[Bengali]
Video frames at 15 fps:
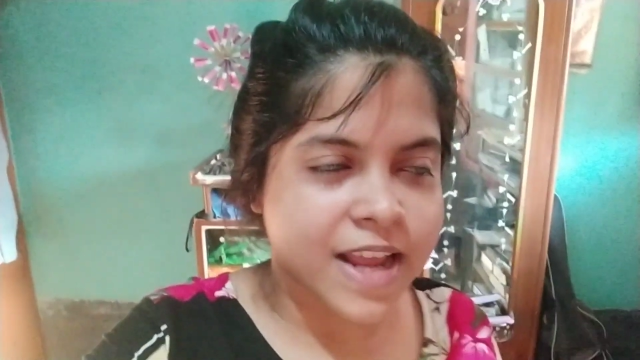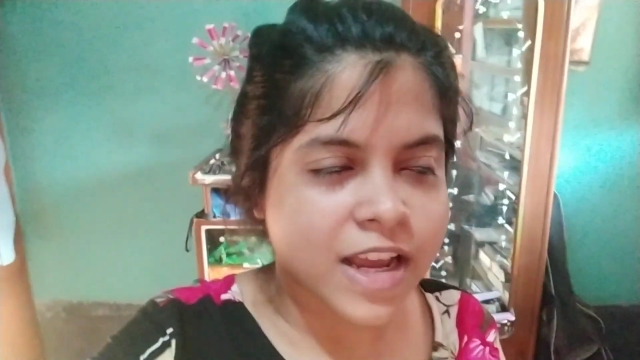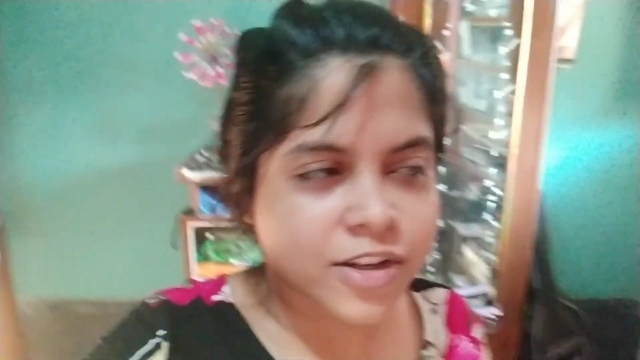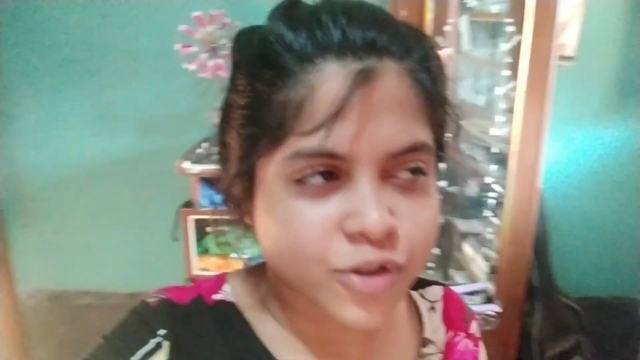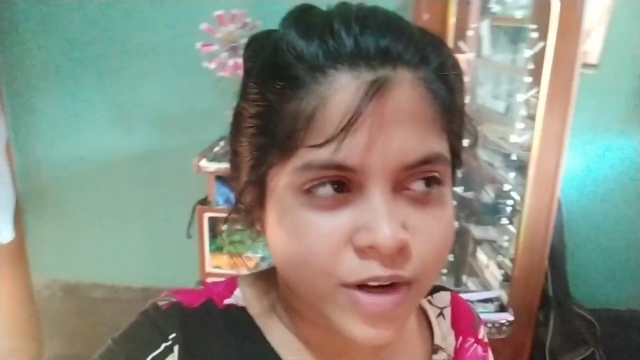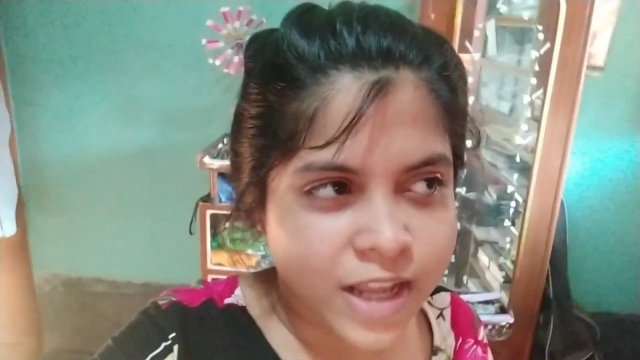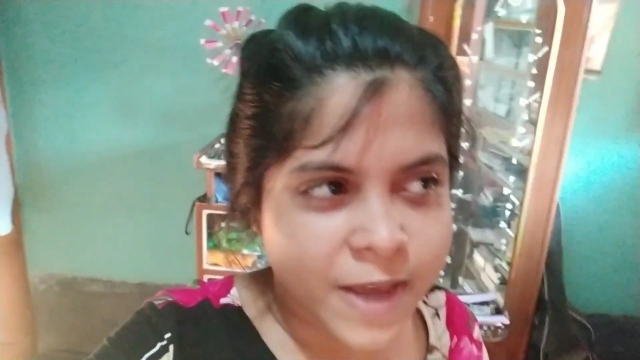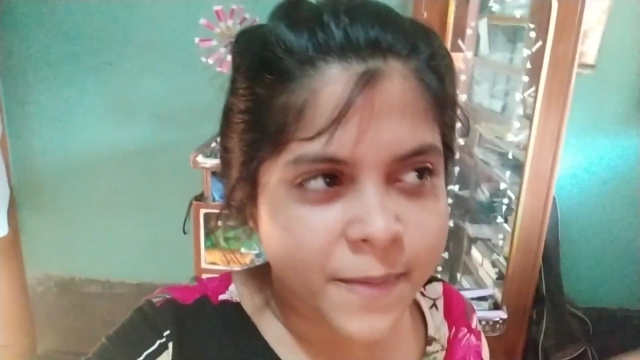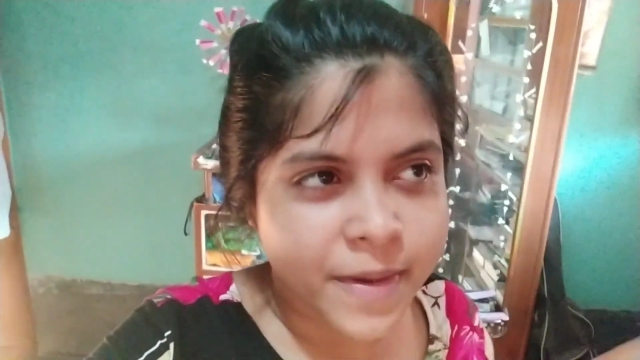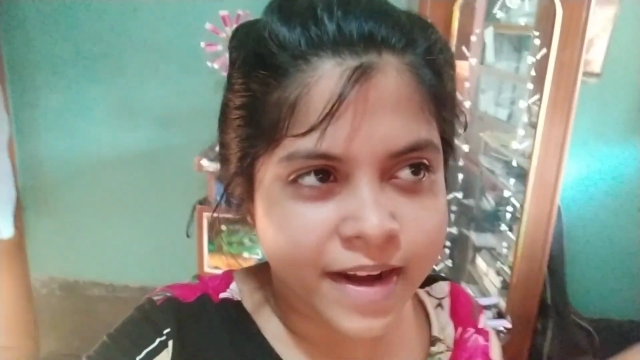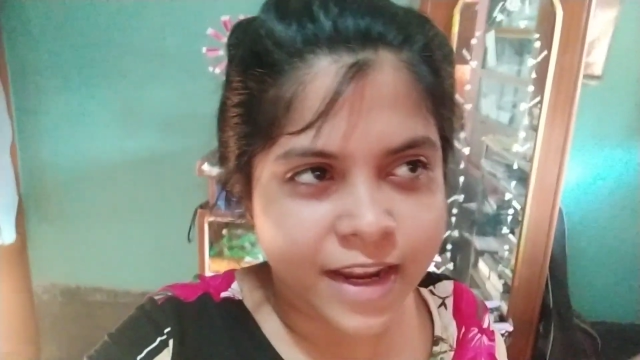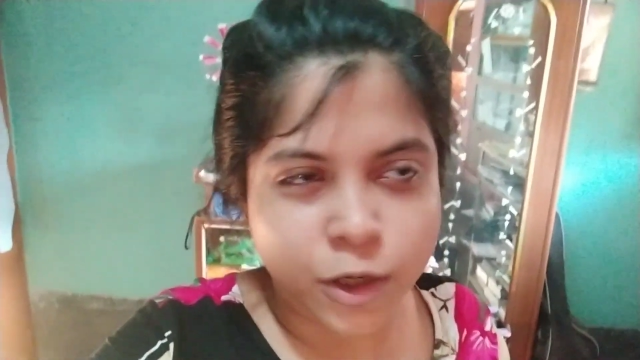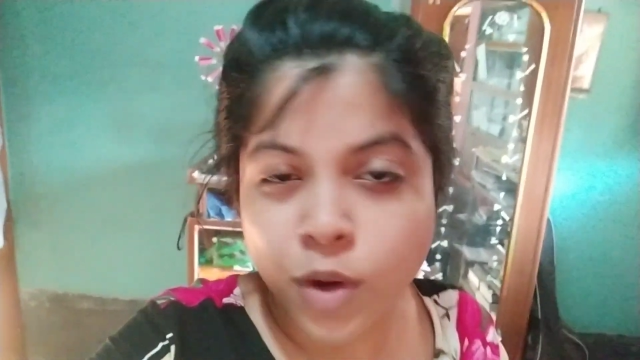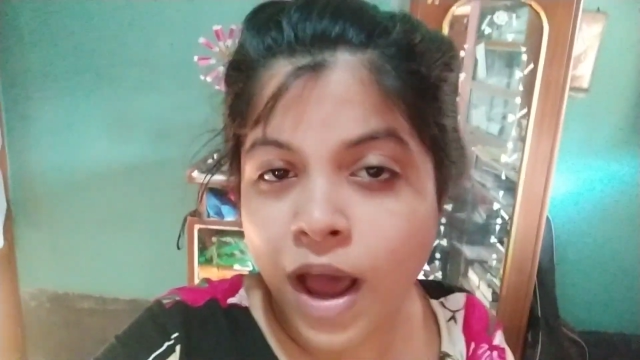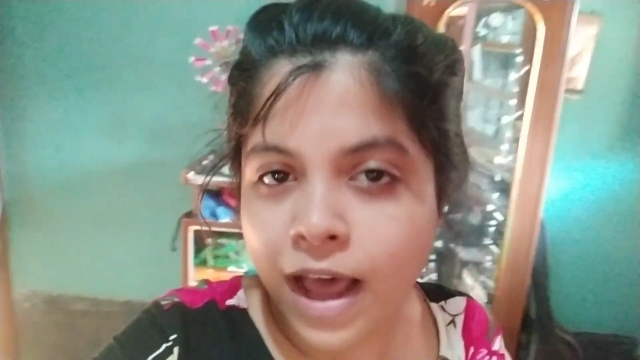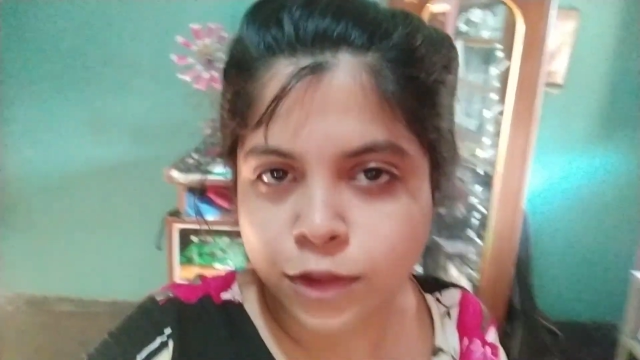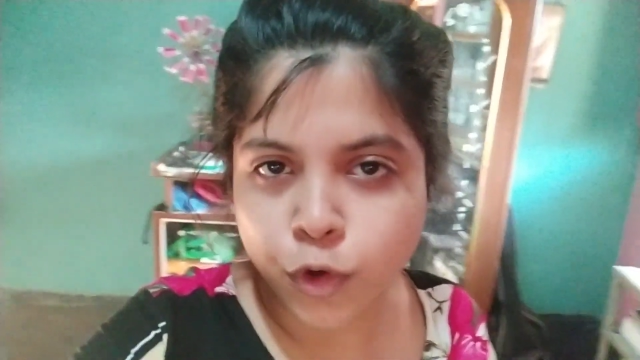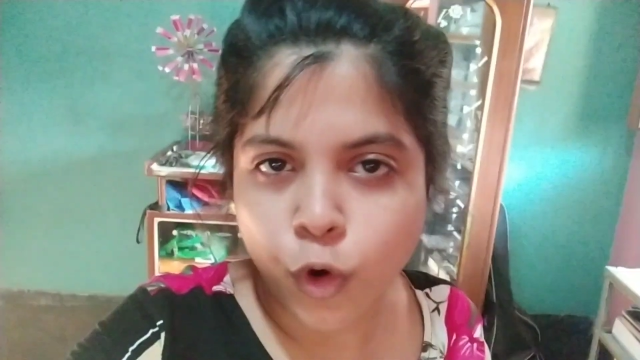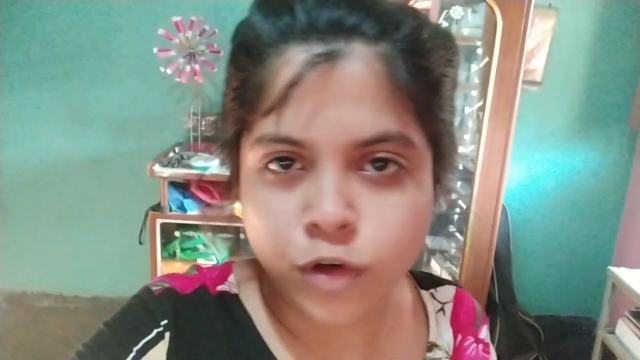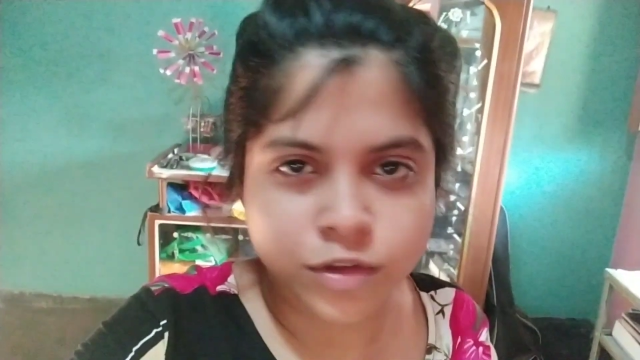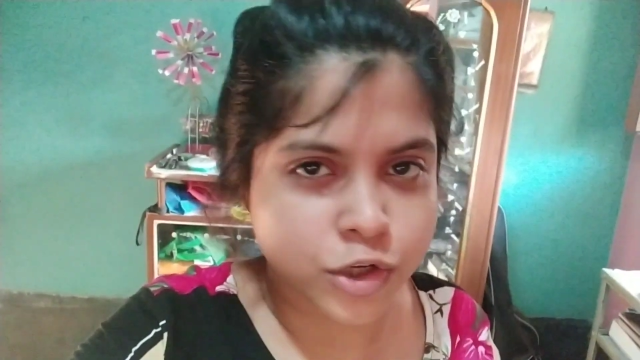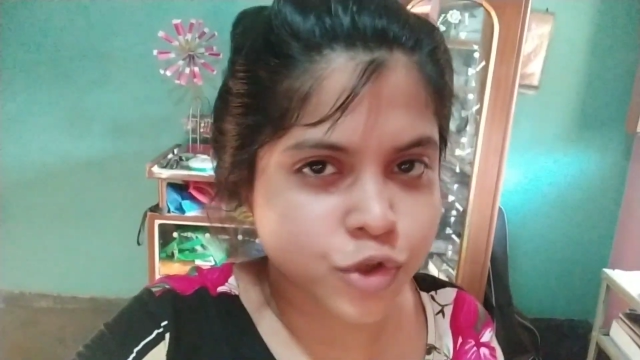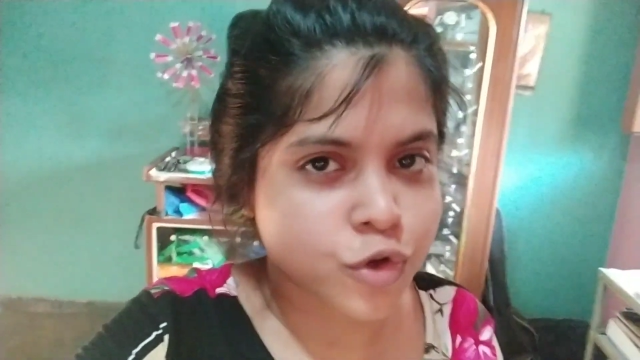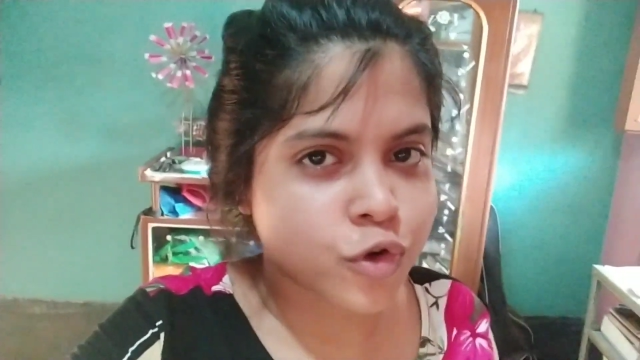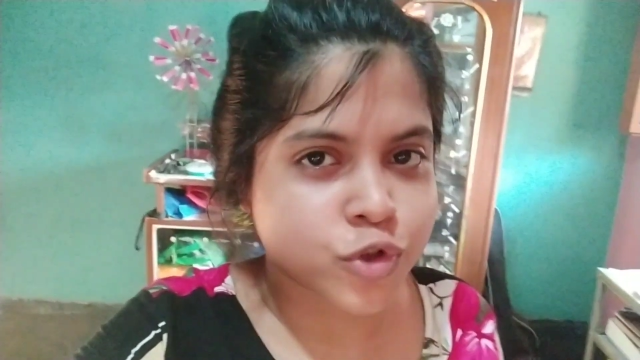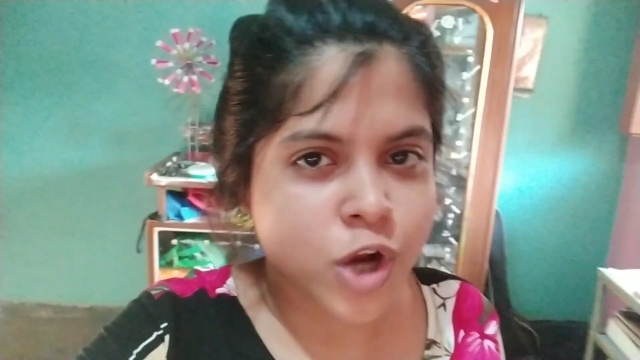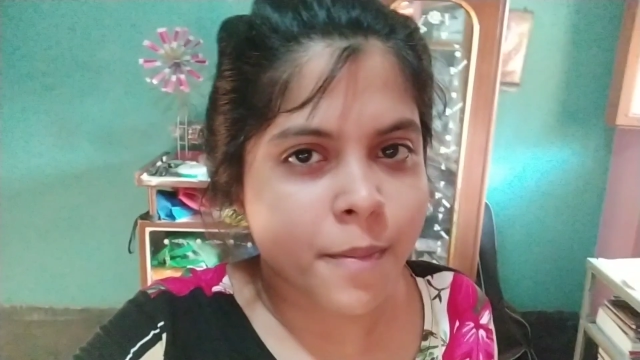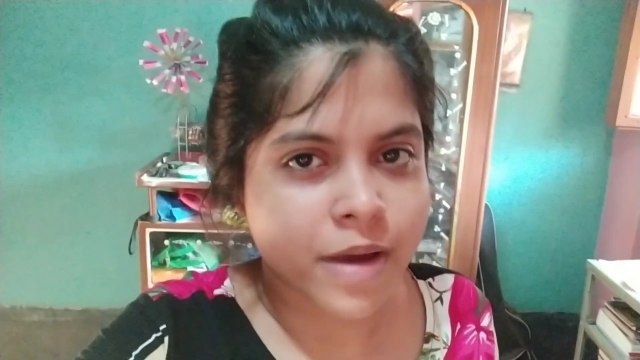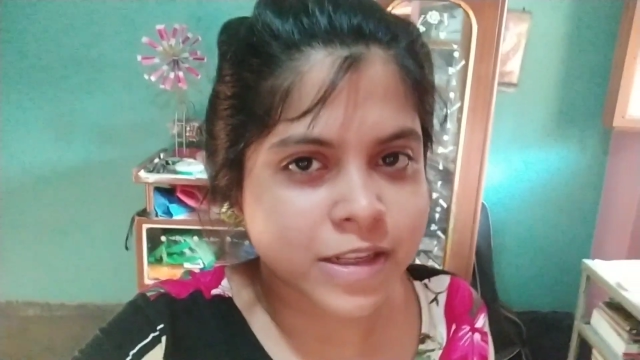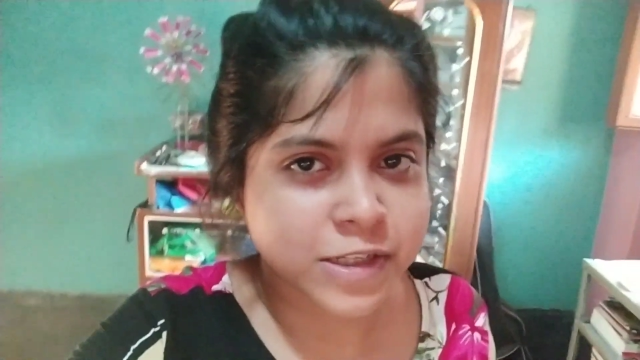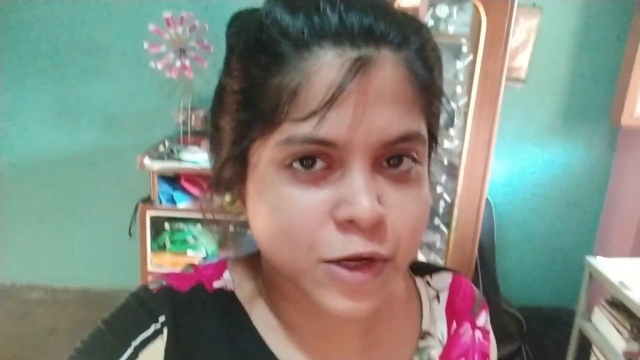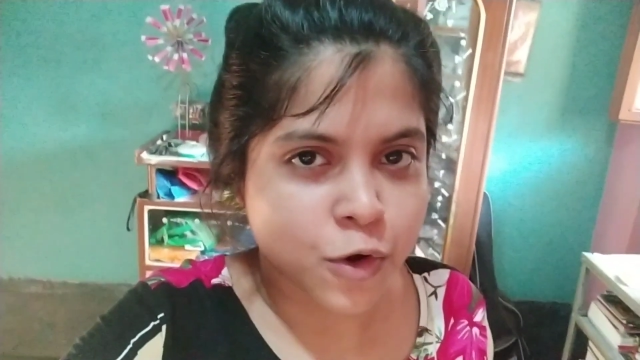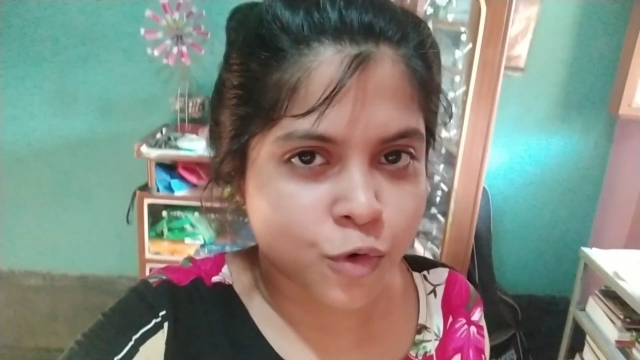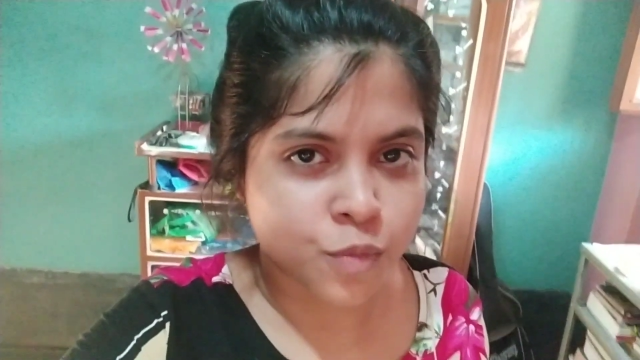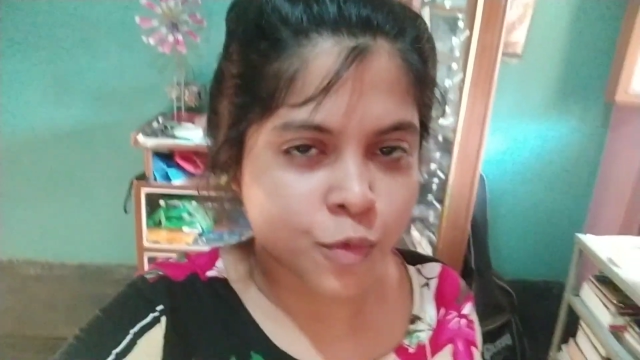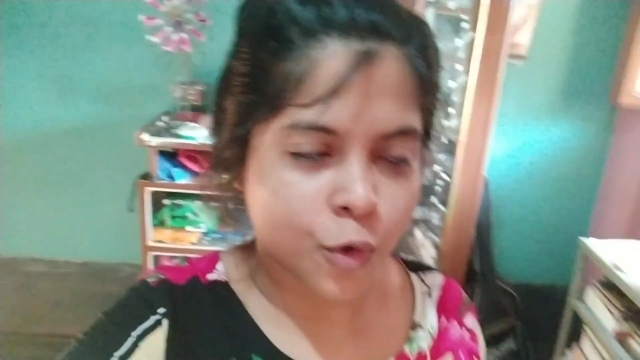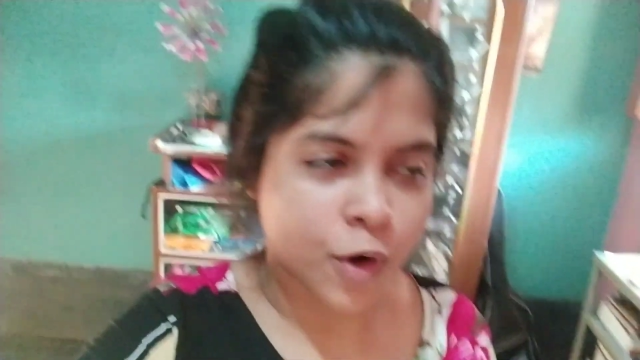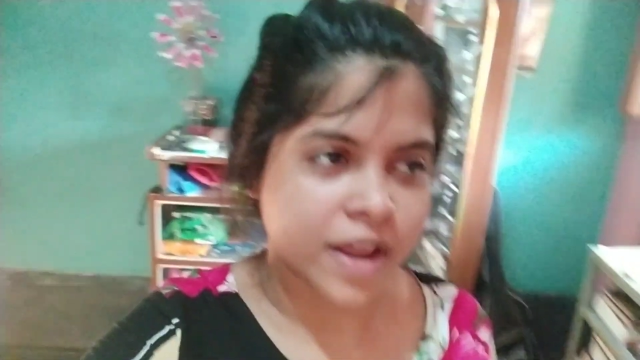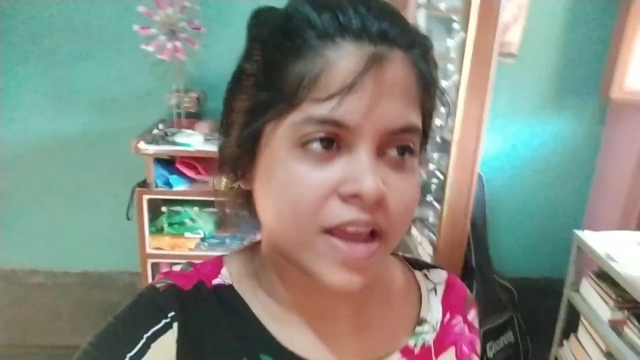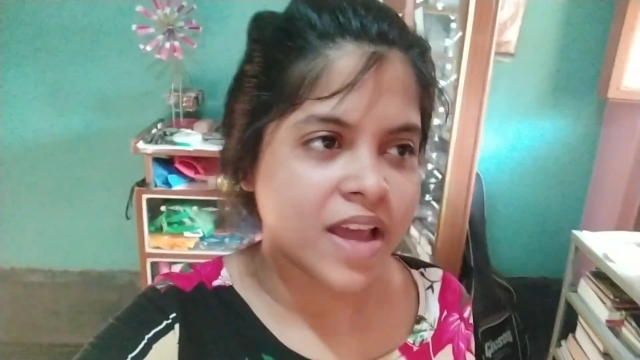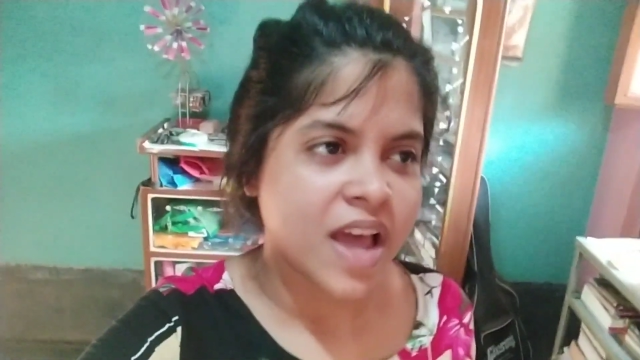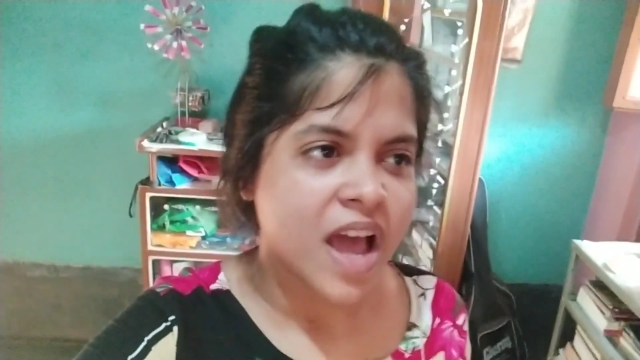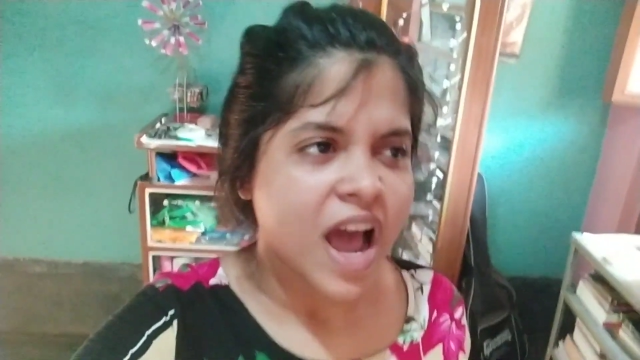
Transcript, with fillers: সেটা আসলে মানে একটু হাত খরচার জন্য সবাই যেরকম করে